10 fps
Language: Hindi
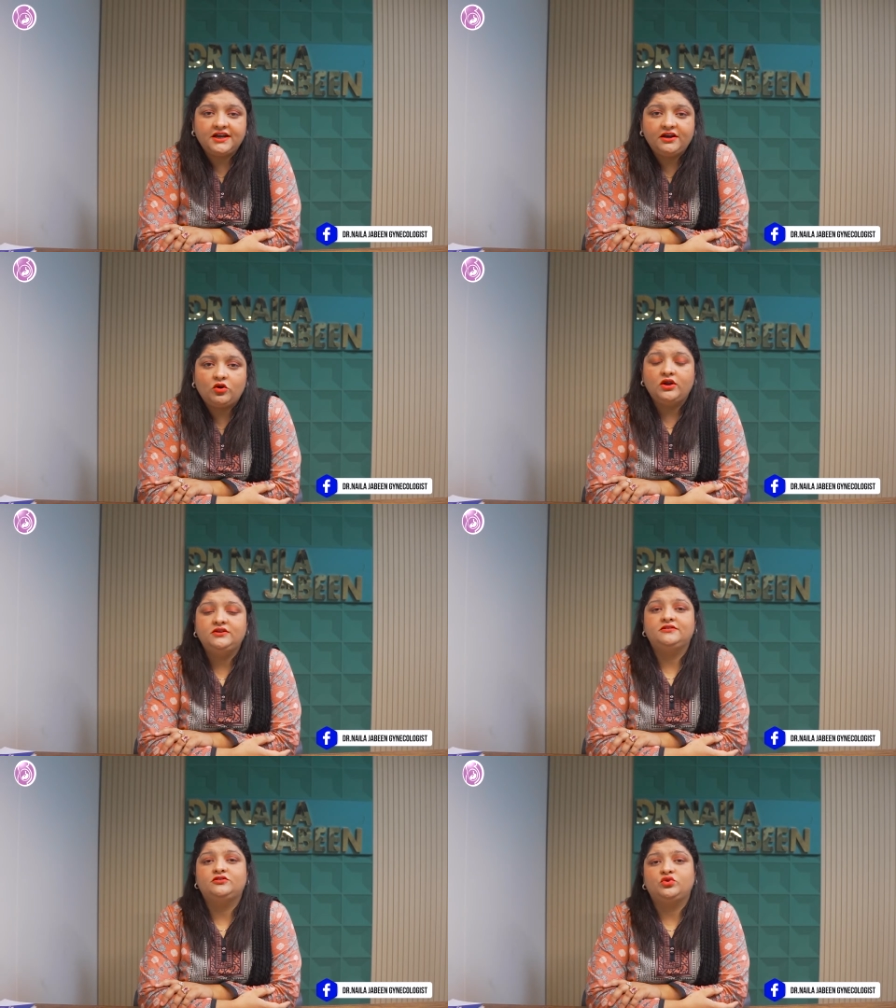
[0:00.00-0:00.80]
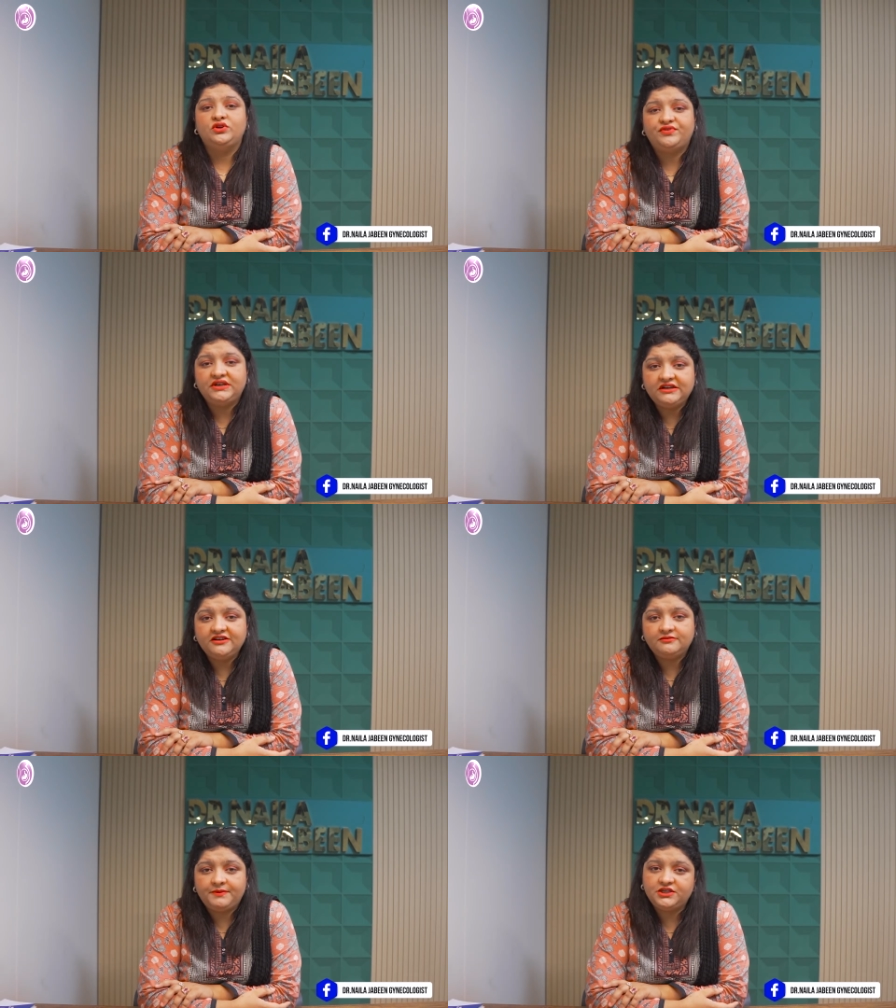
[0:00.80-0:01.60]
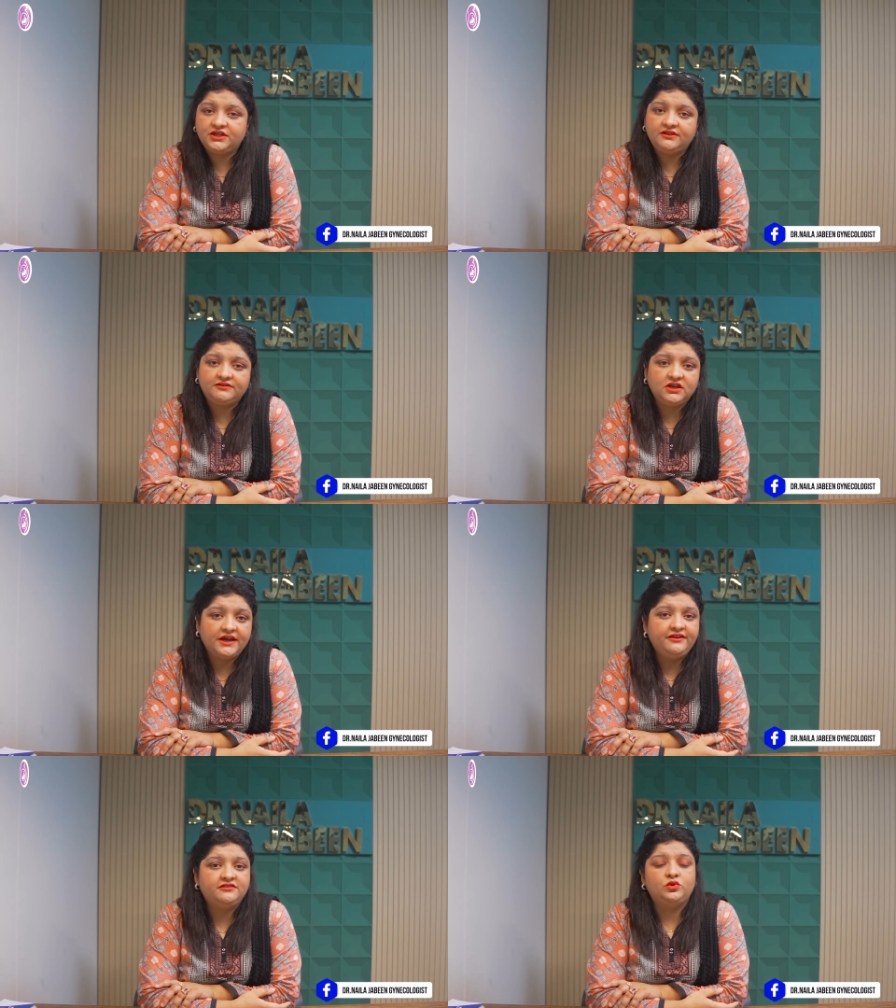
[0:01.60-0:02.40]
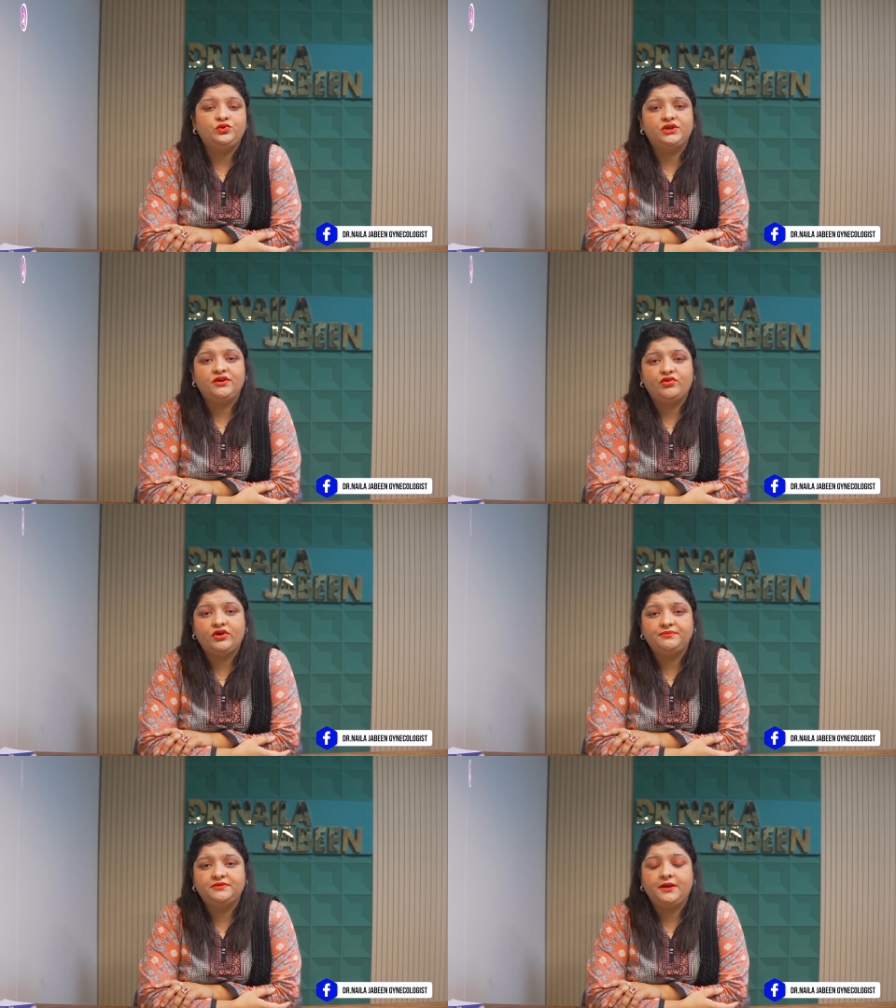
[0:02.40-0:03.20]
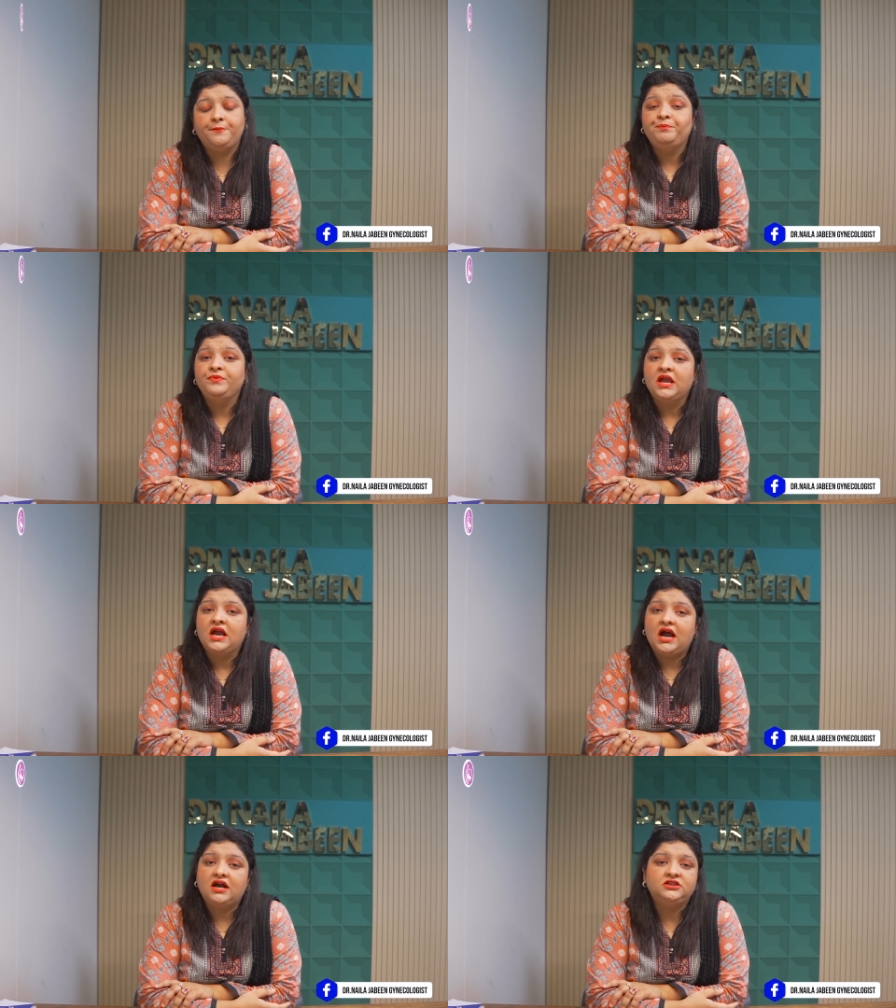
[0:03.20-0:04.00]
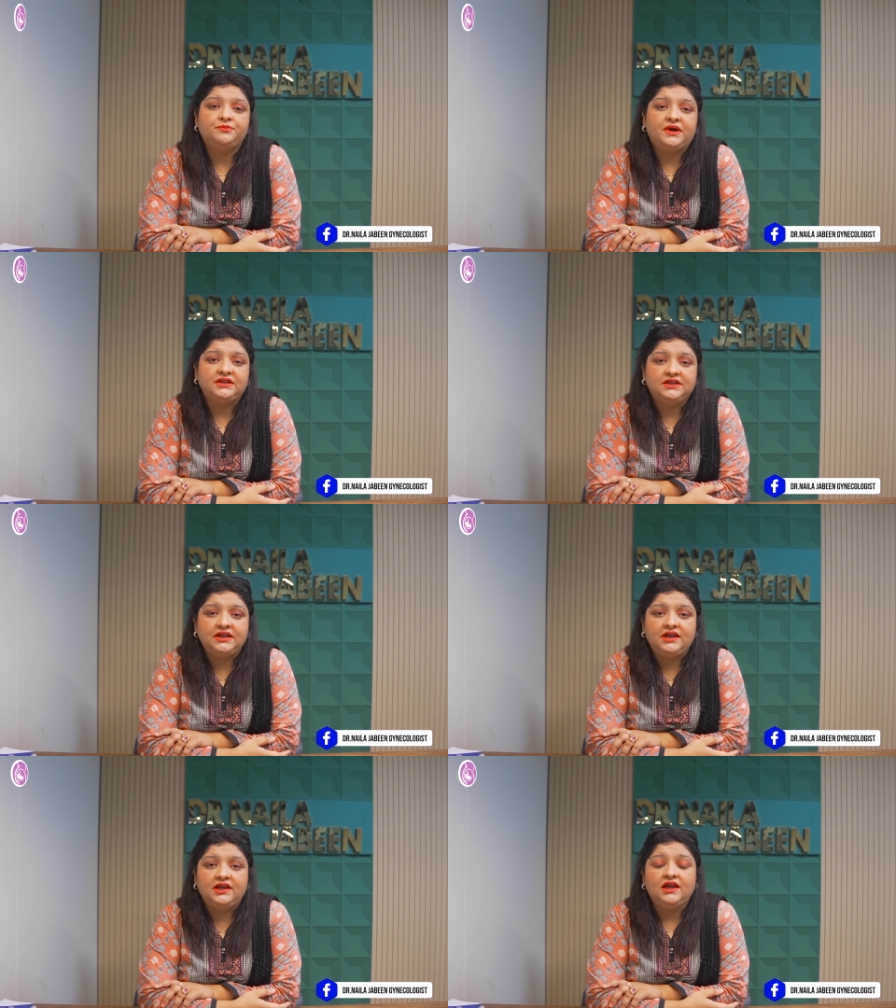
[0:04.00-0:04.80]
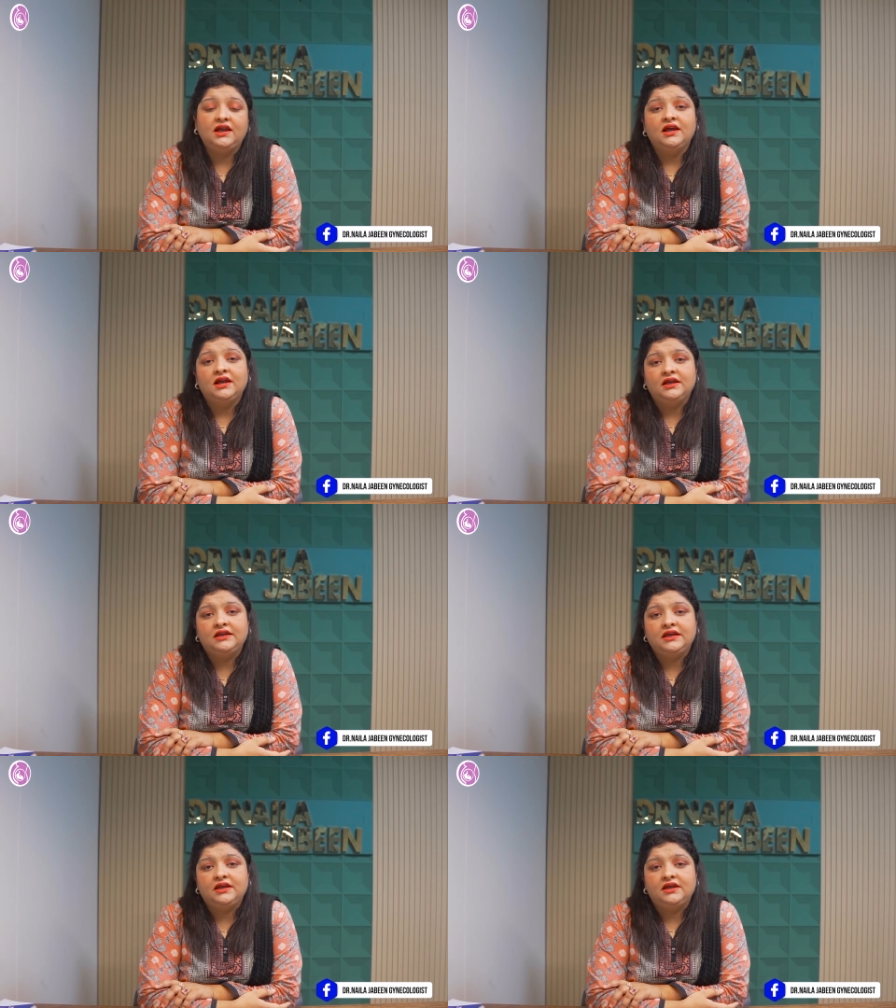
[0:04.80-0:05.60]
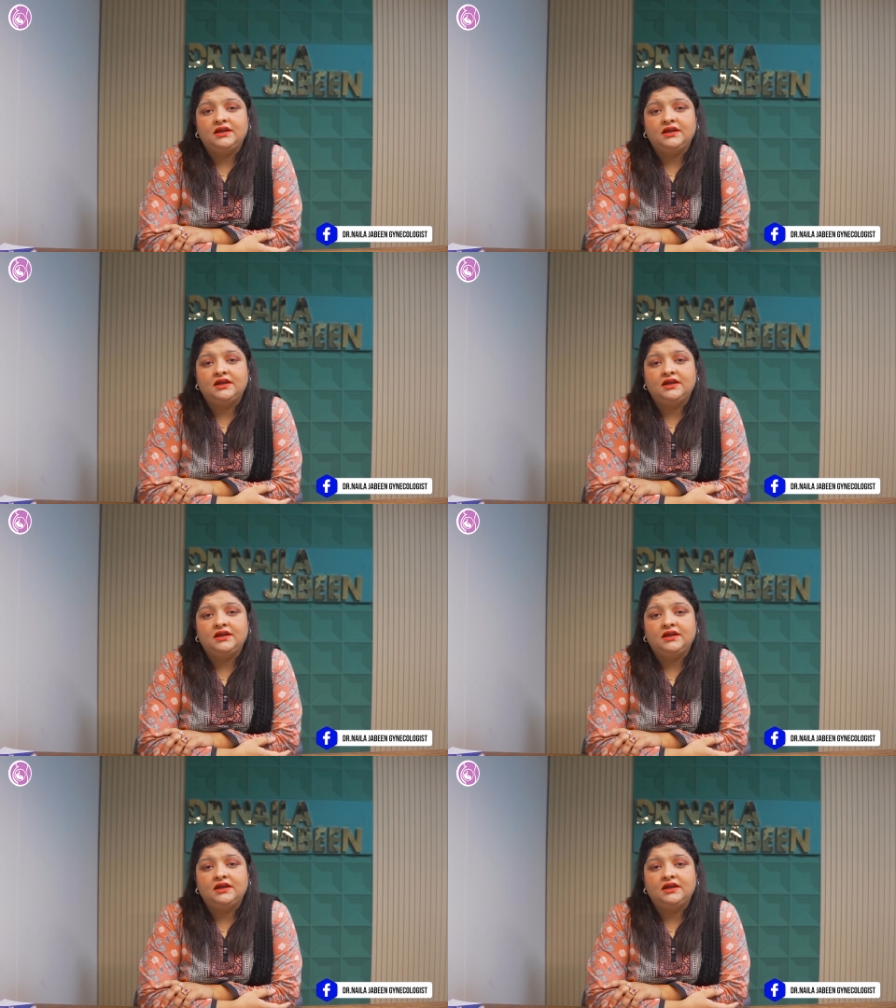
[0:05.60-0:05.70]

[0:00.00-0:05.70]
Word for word: गाइनकोलॉजिस्ट और फर्टिलिटी स्पेशलिस्ट गायनी सोल्यूशन के फॉरम से आज हम बात करेंगे कि